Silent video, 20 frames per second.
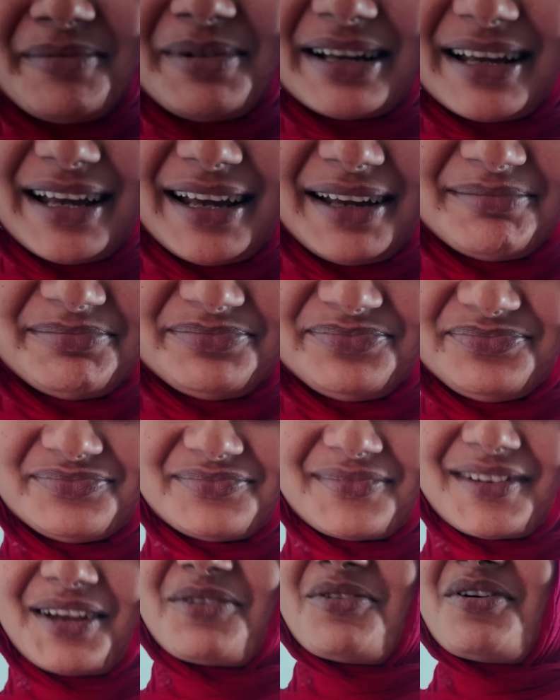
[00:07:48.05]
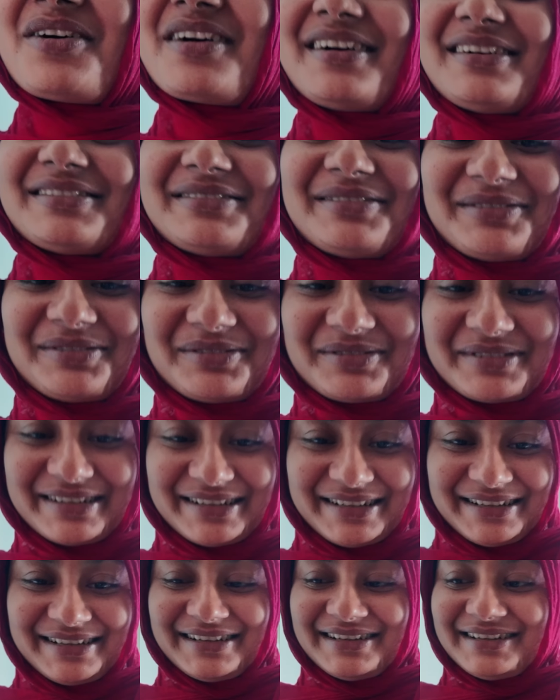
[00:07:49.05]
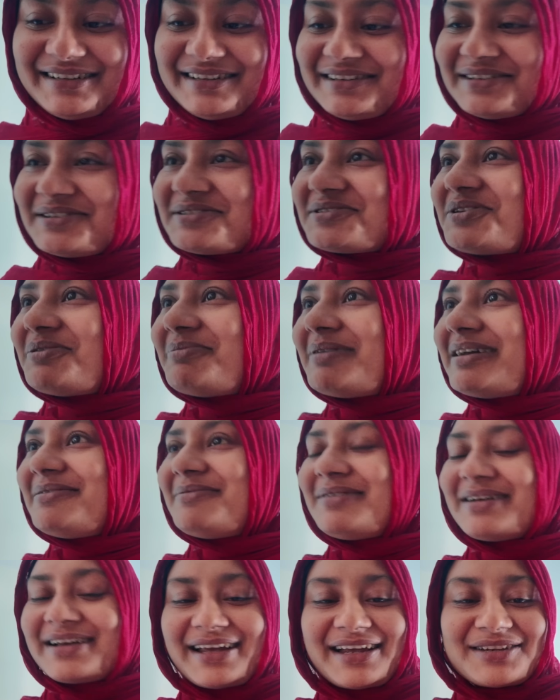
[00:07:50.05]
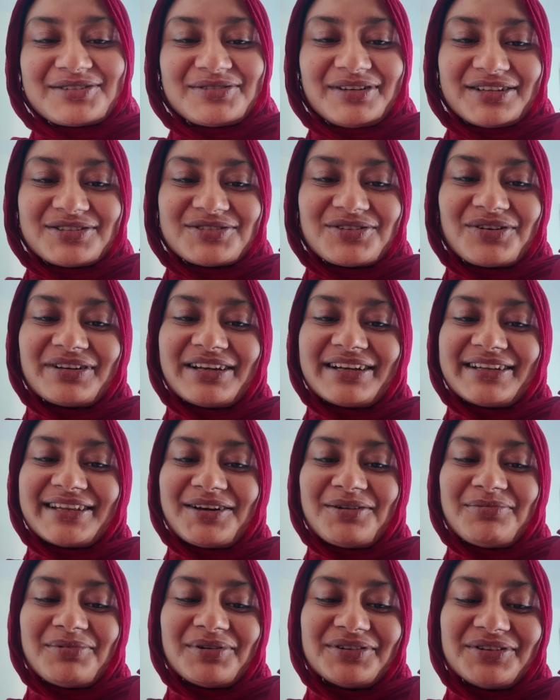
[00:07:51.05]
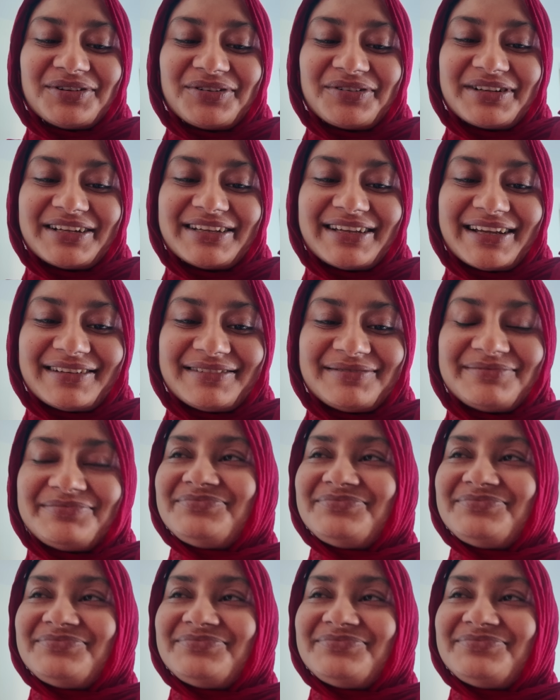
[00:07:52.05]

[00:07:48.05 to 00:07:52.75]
আমাকে রক্ষা করুক সবাই আমাকে আসলে চকলেট দেওয়া বন্ধ করে দেন